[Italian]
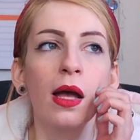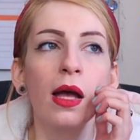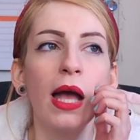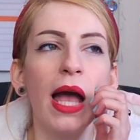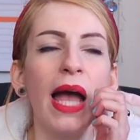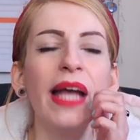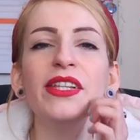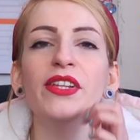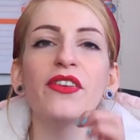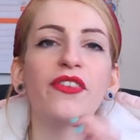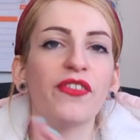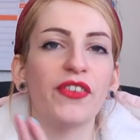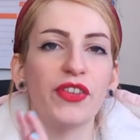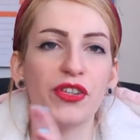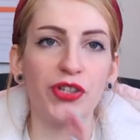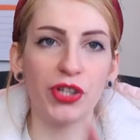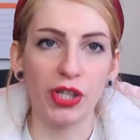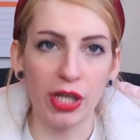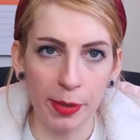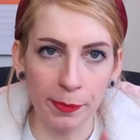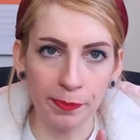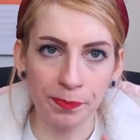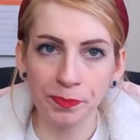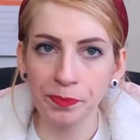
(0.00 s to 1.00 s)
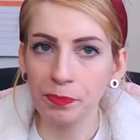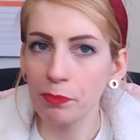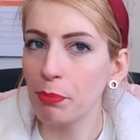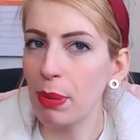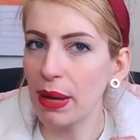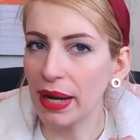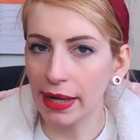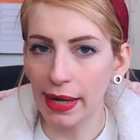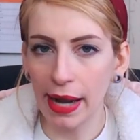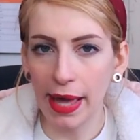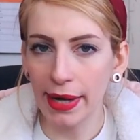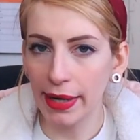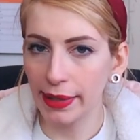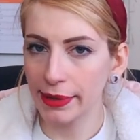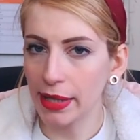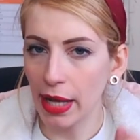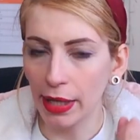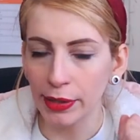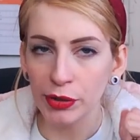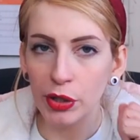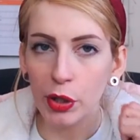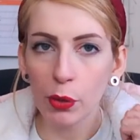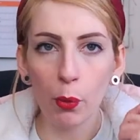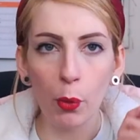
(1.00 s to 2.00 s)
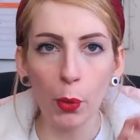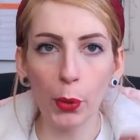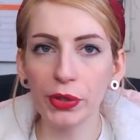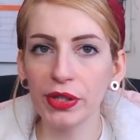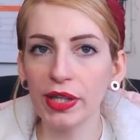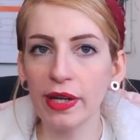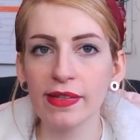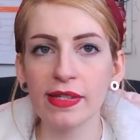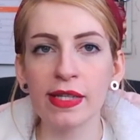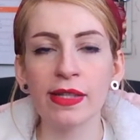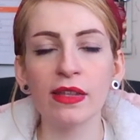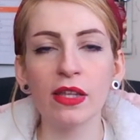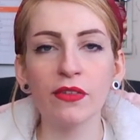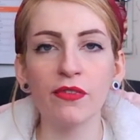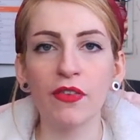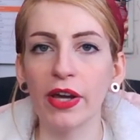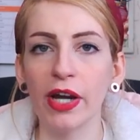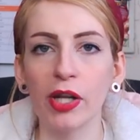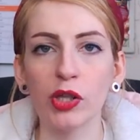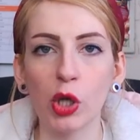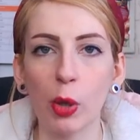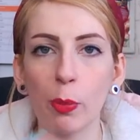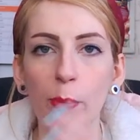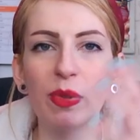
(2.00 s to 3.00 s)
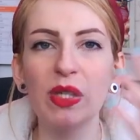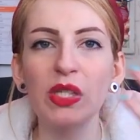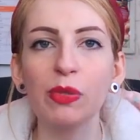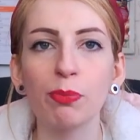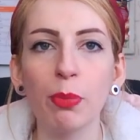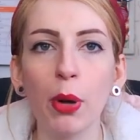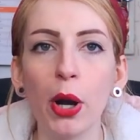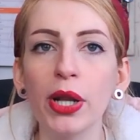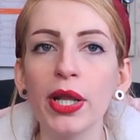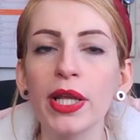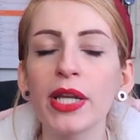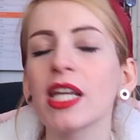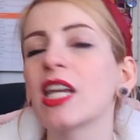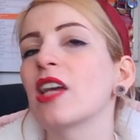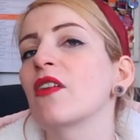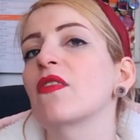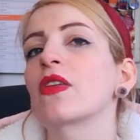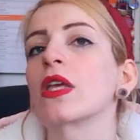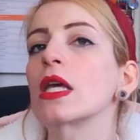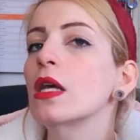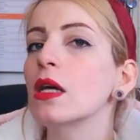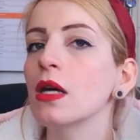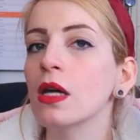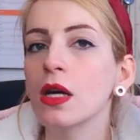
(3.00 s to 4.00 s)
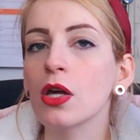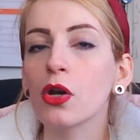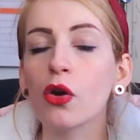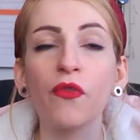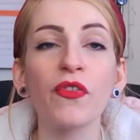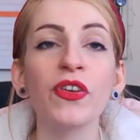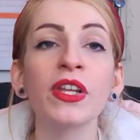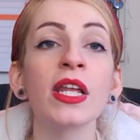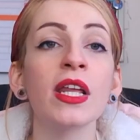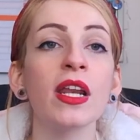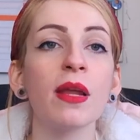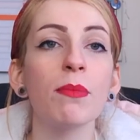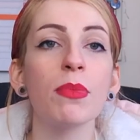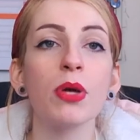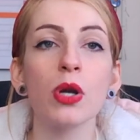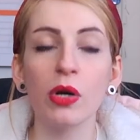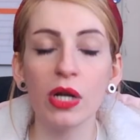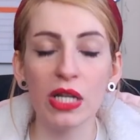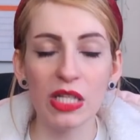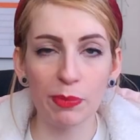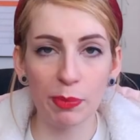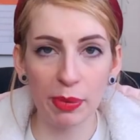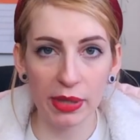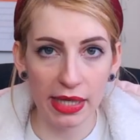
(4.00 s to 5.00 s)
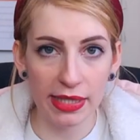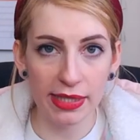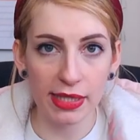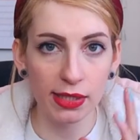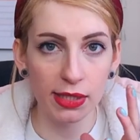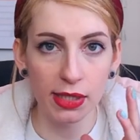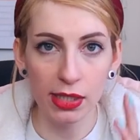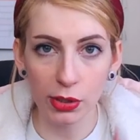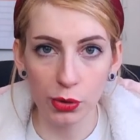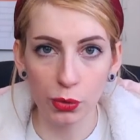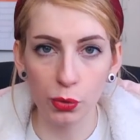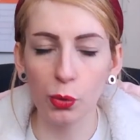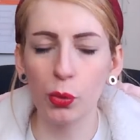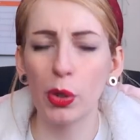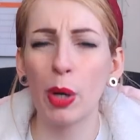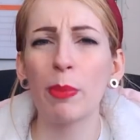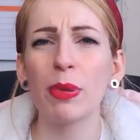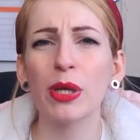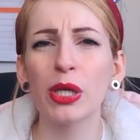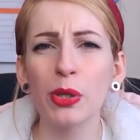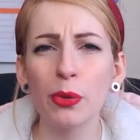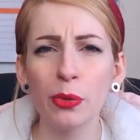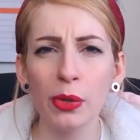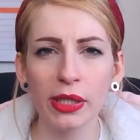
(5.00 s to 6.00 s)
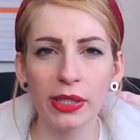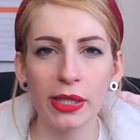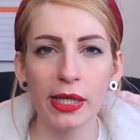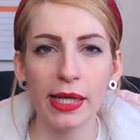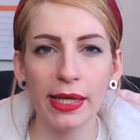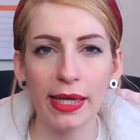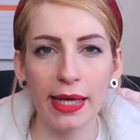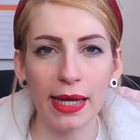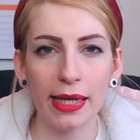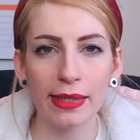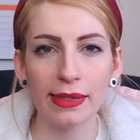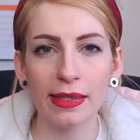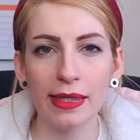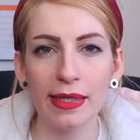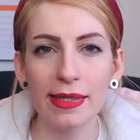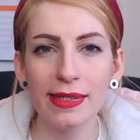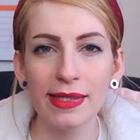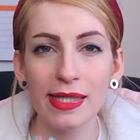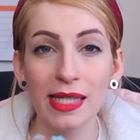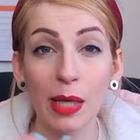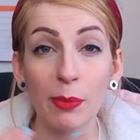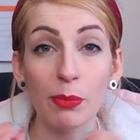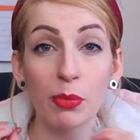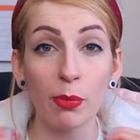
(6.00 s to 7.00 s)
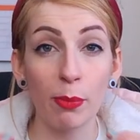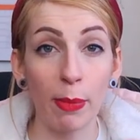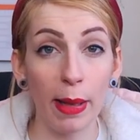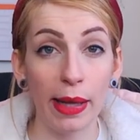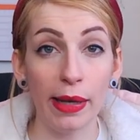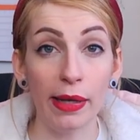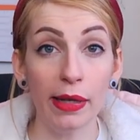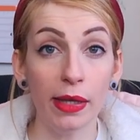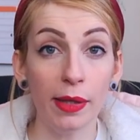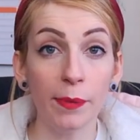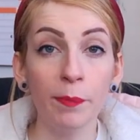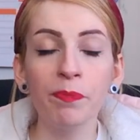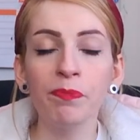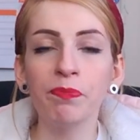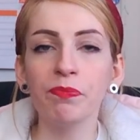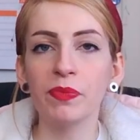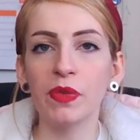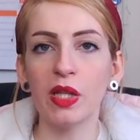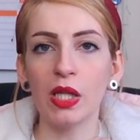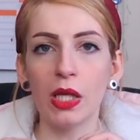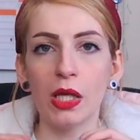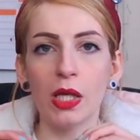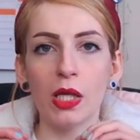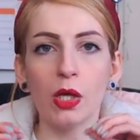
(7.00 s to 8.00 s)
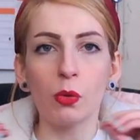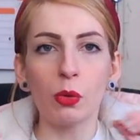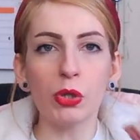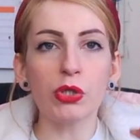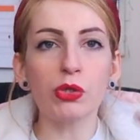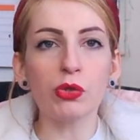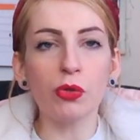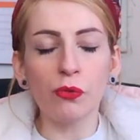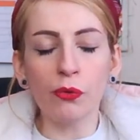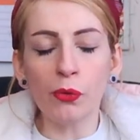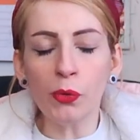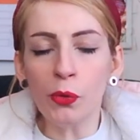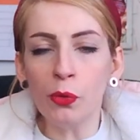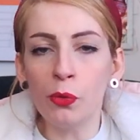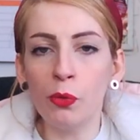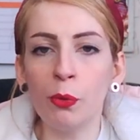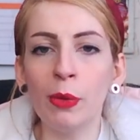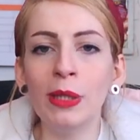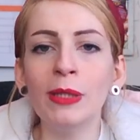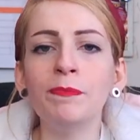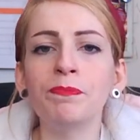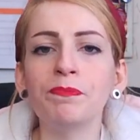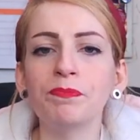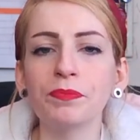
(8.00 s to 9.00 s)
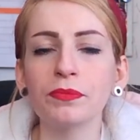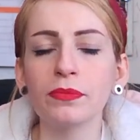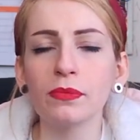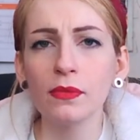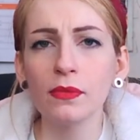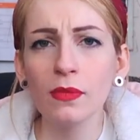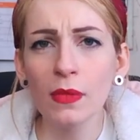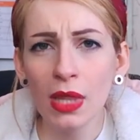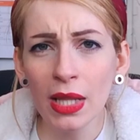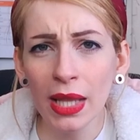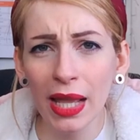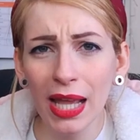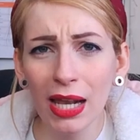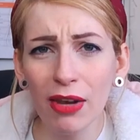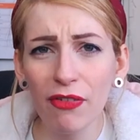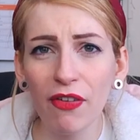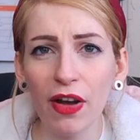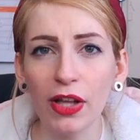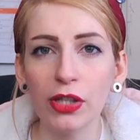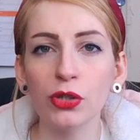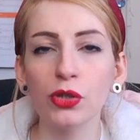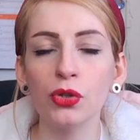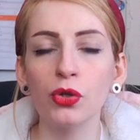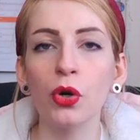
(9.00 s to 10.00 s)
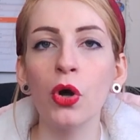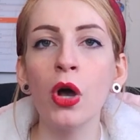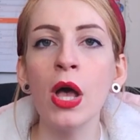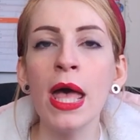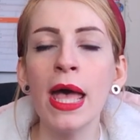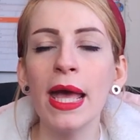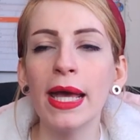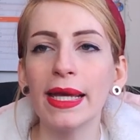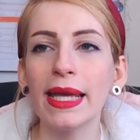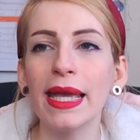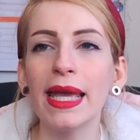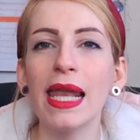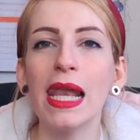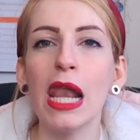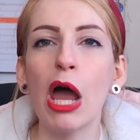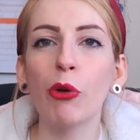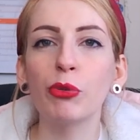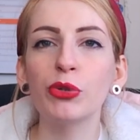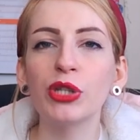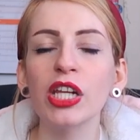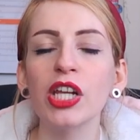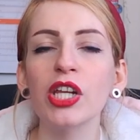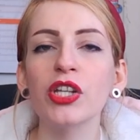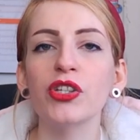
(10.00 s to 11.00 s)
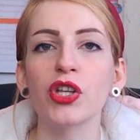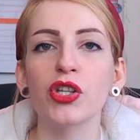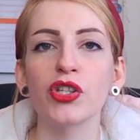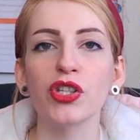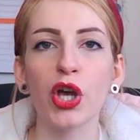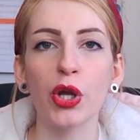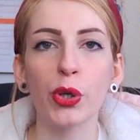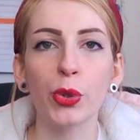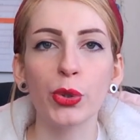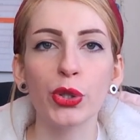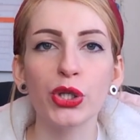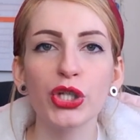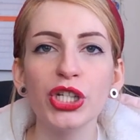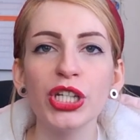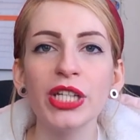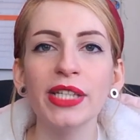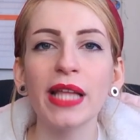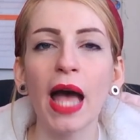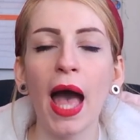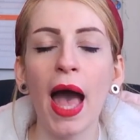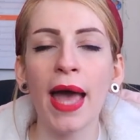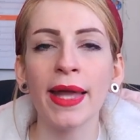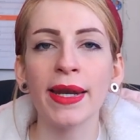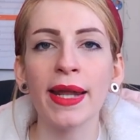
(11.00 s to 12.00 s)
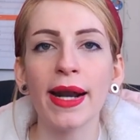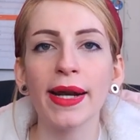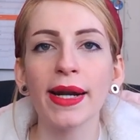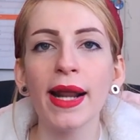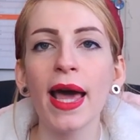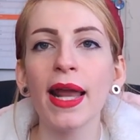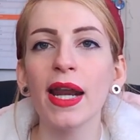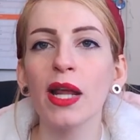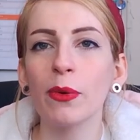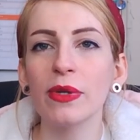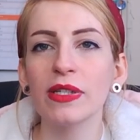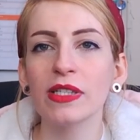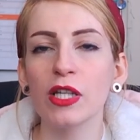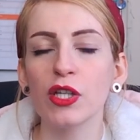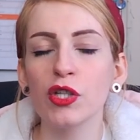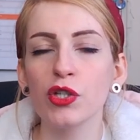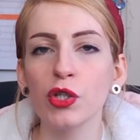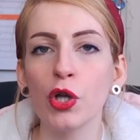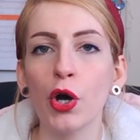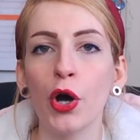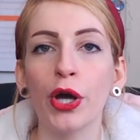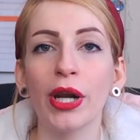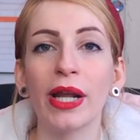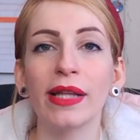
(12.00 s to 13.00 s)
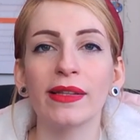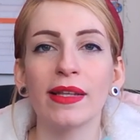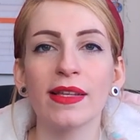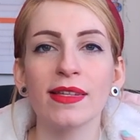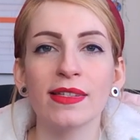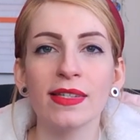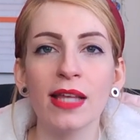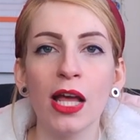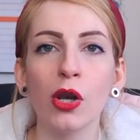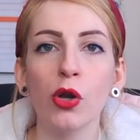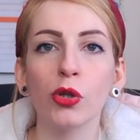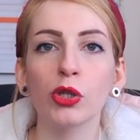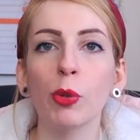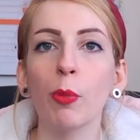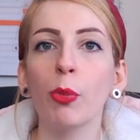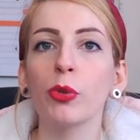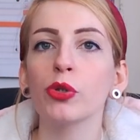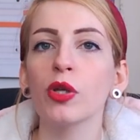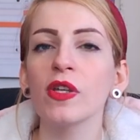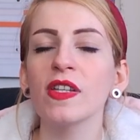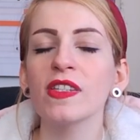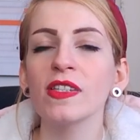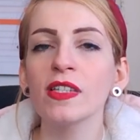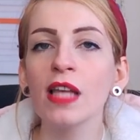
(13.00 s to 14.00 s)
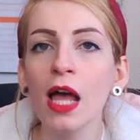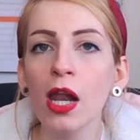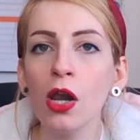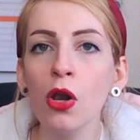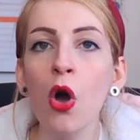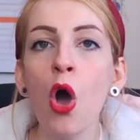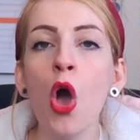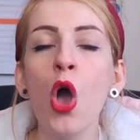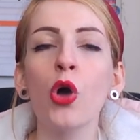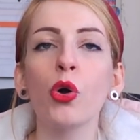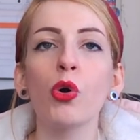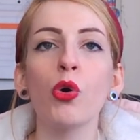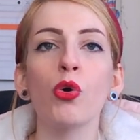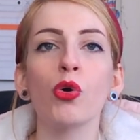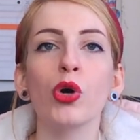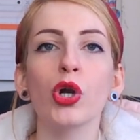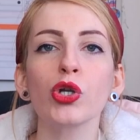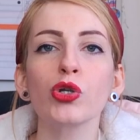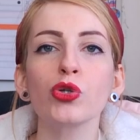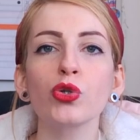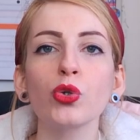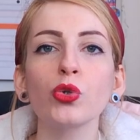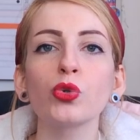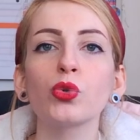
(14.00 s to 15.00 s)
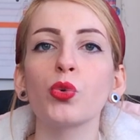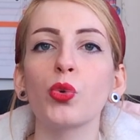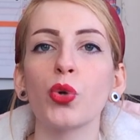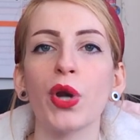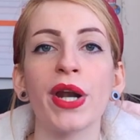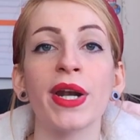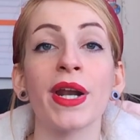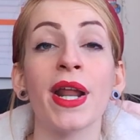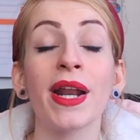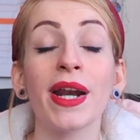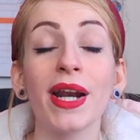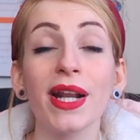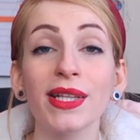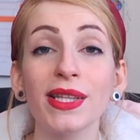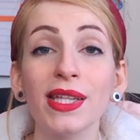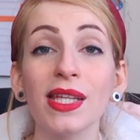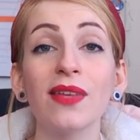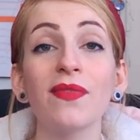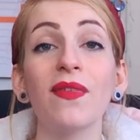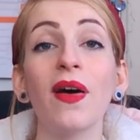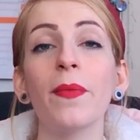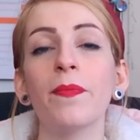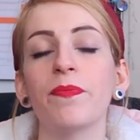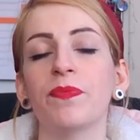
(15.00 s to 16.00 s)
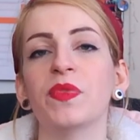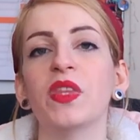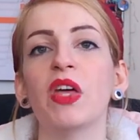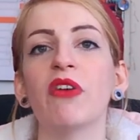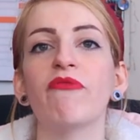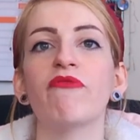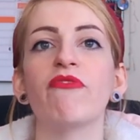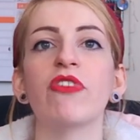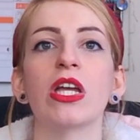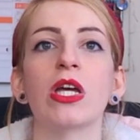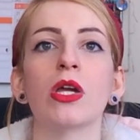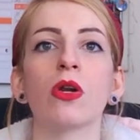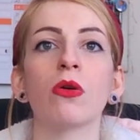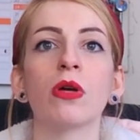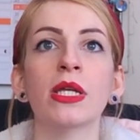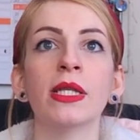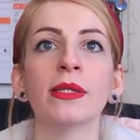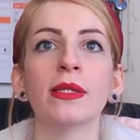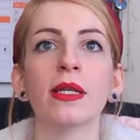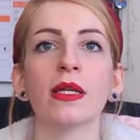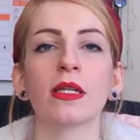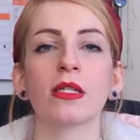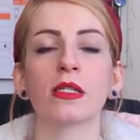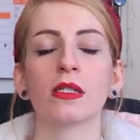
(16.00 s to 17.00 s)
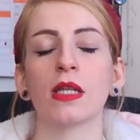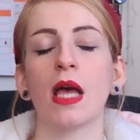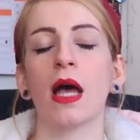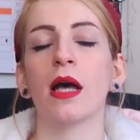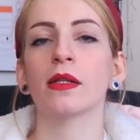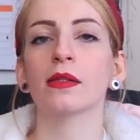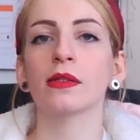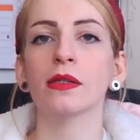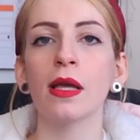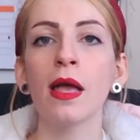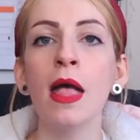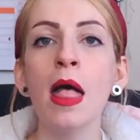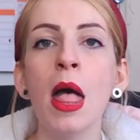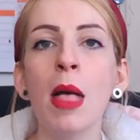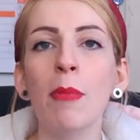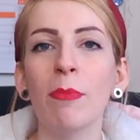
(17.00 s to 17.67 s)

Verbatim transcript: È difficile parlare di Underwater senza fare troppi spoiler che vi eh, rovinerebbero l'esperienza di lettura, perché una delle caratteristiche più belle di questo volume è il fatto che l'autrice sia riuscita a narrare questa storia tassello dopo tassello con una struttura narrativa davvero interessante,